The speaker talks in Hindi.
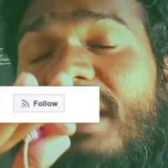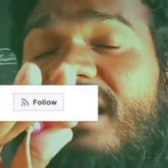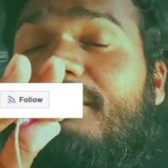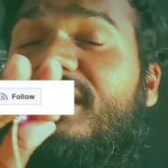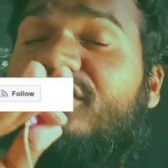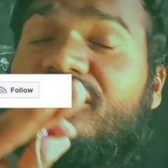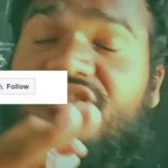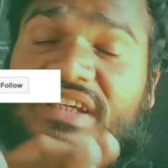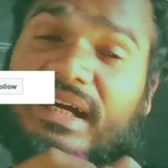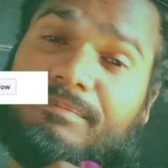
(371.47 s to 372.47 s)

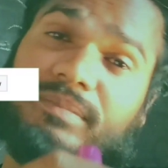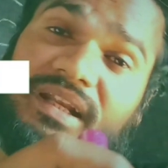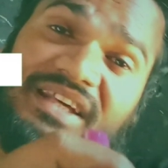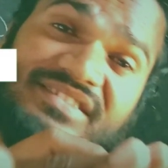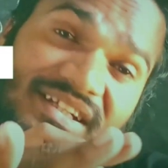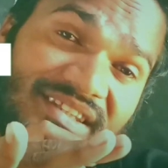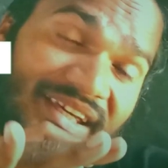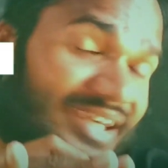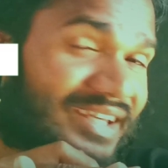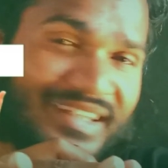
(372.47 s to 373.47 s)
परमिशन से आप ले
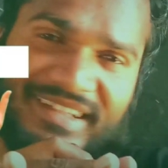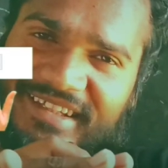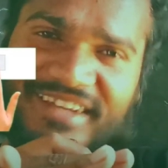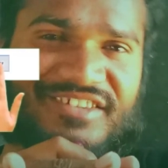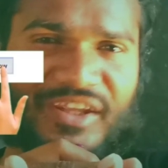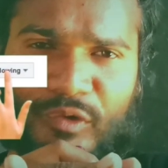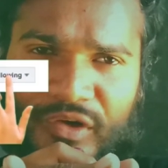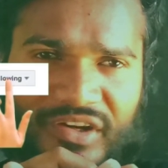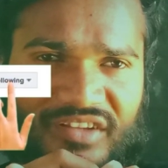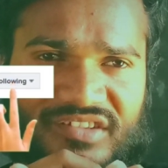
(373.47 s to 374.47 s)
सकते हैं ये
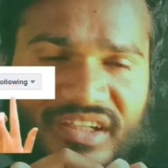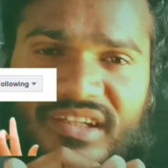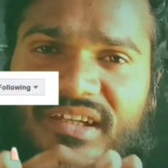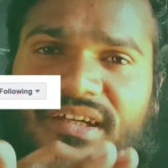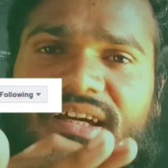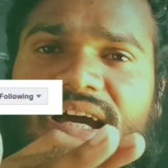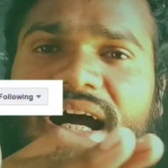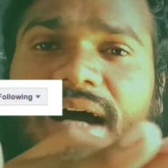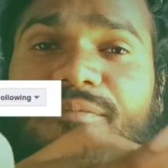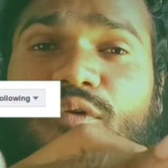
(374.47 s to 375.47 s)
जेन्यून टिक से
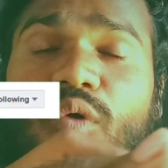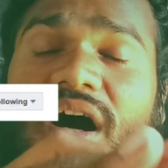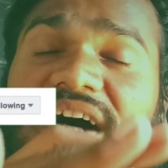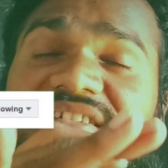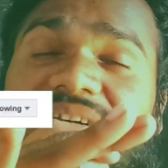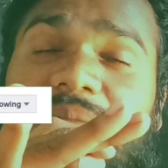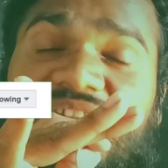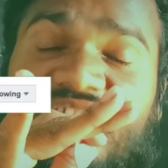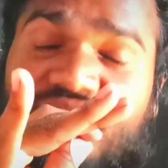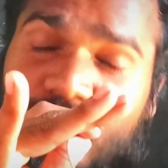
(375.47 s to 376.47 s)
आप वहाँ से
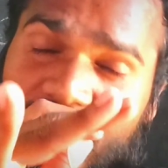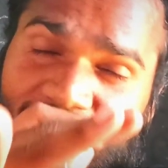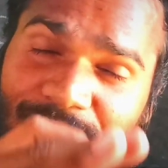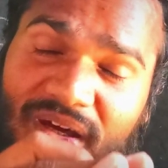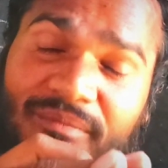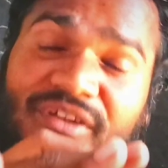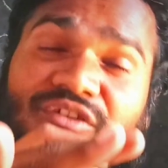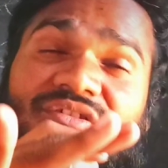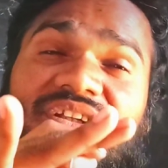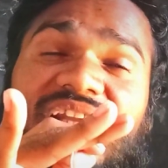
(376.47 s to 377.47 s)
मैसेज करके
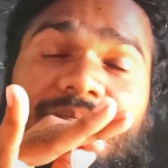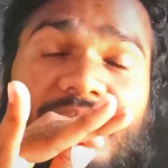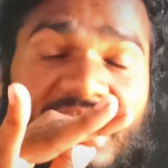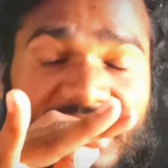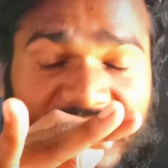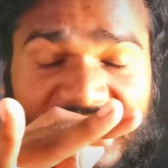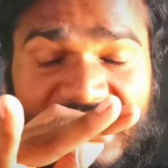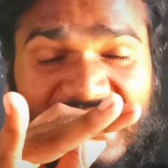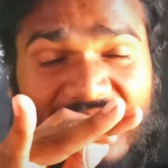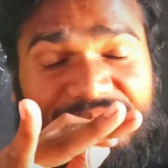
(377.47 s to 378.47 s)
परमिशन से नंबर
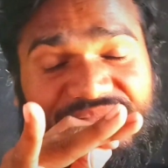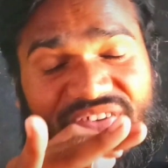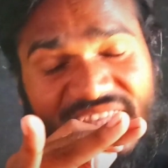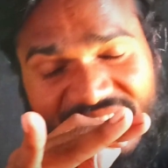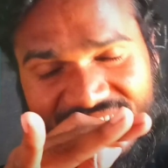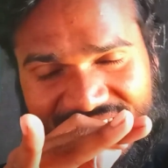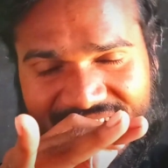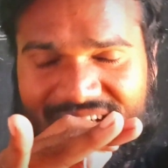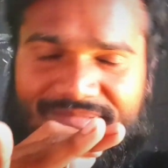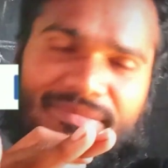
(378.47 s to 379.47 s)
लेके आप फिर
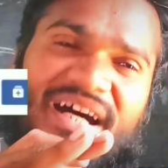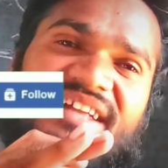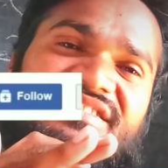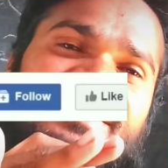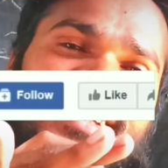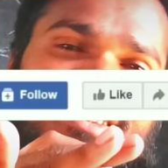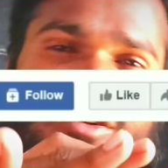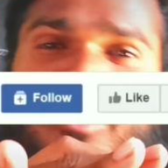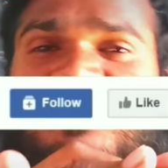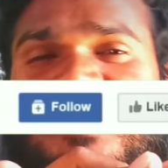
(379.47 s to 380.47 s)

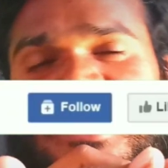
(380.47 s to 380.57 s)
बातचीत कर